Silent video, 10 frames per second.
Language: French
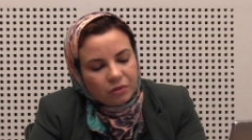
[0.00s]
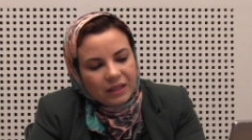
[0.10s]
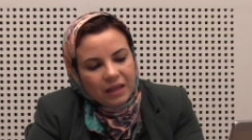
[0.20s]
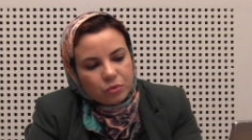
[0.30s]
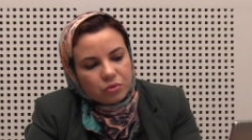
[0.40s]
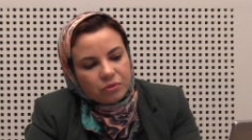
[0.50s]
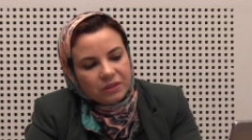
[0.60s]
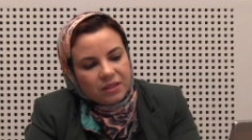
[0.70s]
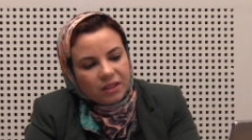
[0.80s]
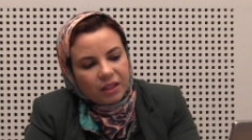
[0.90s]
Donc là, ce sont
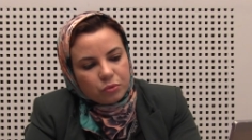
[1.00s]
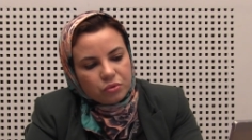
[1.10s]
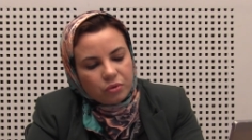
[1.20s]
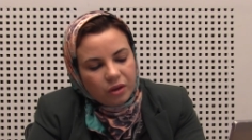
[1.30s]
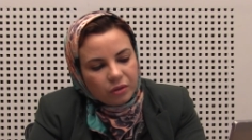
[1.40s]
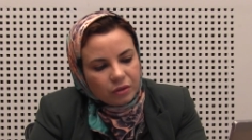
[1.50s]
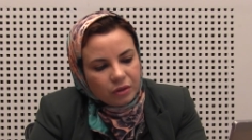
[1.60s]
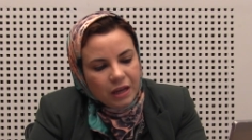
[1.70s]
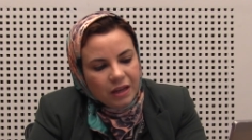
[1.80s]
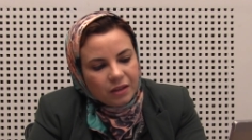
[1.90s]
des écritures euh,